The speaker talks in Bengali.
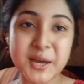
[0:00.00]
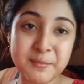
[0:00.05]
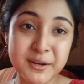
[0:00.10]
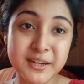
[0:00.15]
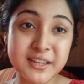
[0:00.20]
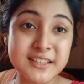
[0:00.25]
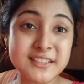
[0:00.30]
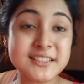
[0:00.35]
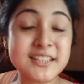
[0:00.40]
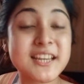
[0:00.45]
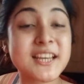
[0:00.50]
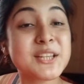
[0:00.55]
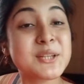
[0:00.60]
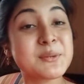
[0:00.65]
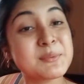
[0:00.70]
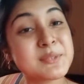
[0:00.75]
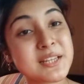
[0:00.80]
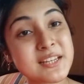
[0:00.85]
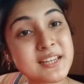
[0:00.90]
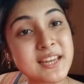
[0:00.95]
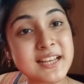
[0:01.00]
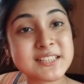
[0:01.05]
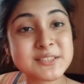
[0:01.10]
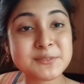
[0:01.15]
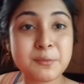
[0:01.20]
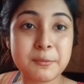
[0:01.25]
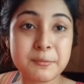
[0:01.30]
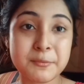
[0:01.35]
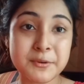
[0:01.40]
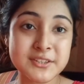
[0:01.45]
আবার নিচে গিয়ে তোমাদের নেক্সট
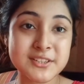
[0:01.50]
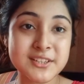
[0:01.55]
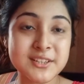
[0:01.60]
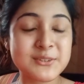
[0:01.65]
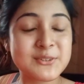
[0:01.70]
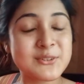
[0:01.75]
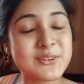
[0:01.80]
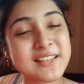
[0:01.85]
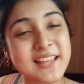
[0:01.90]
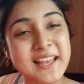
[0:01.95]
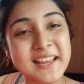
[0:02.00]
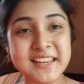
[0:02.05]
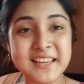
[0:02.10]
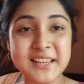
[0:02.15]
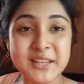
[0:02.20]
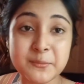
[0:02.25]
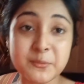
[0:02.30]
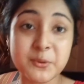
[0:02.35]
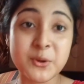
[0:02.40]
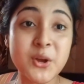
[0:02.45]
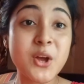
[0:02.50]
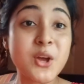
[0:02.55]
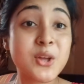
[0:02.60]
প্রিপারেশনগুলো দেখিয়ে দেবো